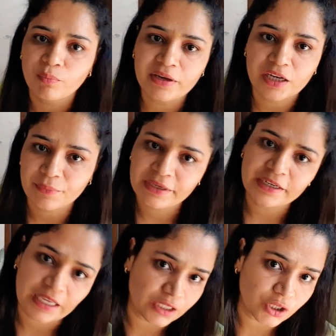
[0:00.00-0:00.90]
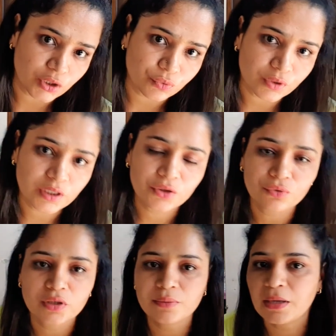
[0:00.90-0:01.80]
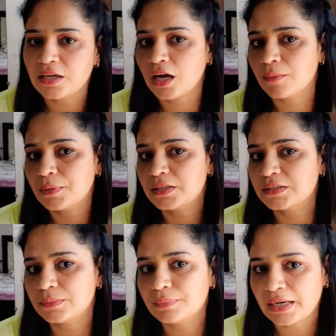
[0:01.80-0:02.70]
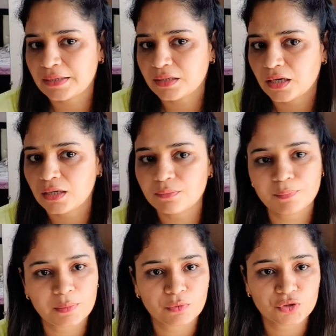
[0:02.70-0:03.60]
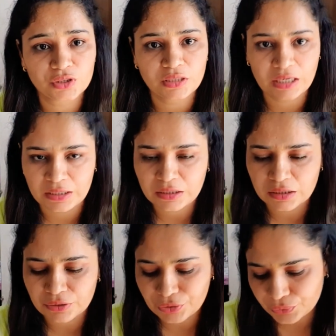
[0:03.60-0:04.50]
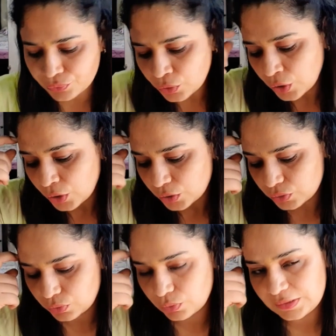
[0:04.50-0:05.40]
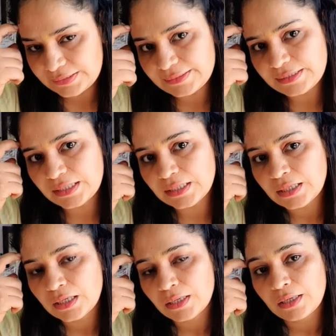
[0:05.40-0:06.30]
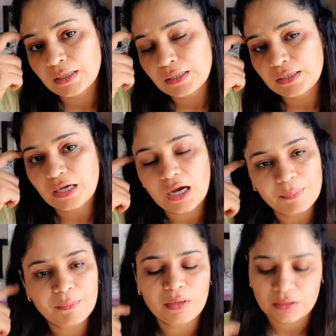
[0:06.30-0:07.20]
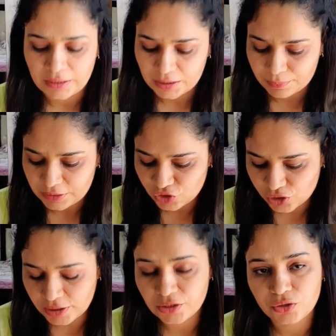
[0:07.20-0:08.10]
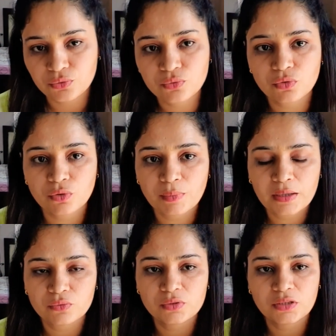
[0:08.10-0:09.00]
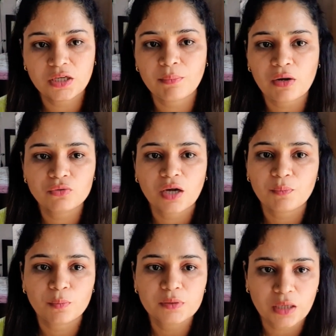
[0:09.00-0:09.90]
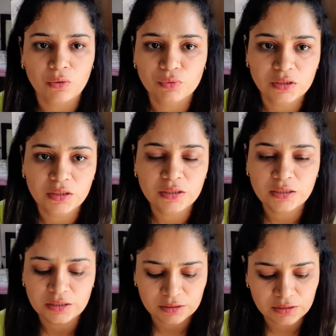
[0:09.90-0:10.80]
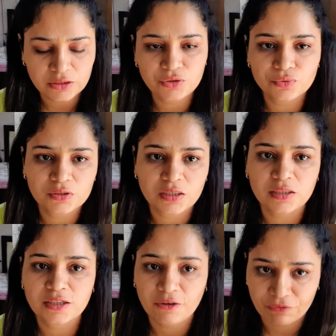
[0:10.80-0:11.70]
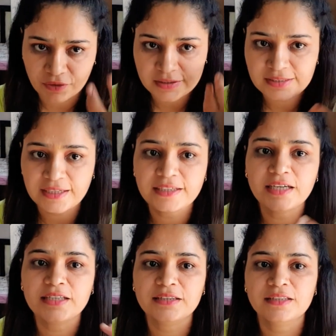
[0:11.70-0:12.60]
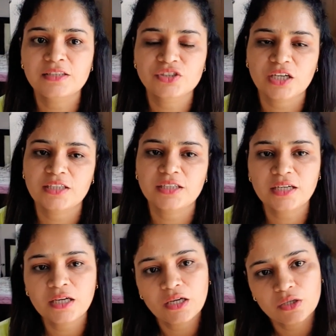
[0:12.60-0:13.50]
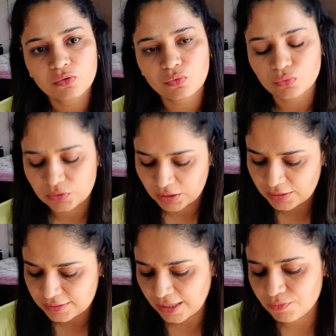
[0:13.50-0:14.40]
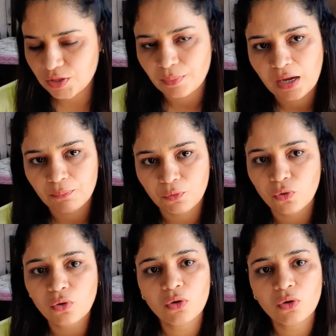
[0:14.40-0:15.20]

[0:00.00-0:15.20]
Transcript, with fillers: वो मैं रिकमेंड नहीं करूँगी क्योंकि मैं यहाँ पे किसी ब्रांड का प्रमोशन नहीं कर रही हूँ सो so, इसलिए यहाँ पे मैं एक ब्लीच ले रही हूँ तो मैं उसकी अमाउंट आपको बताऊँगी कि कितनी यूज़ करनी है फेस के लिए कितनी चाहिए तो उसके हिसाब से मैं आपको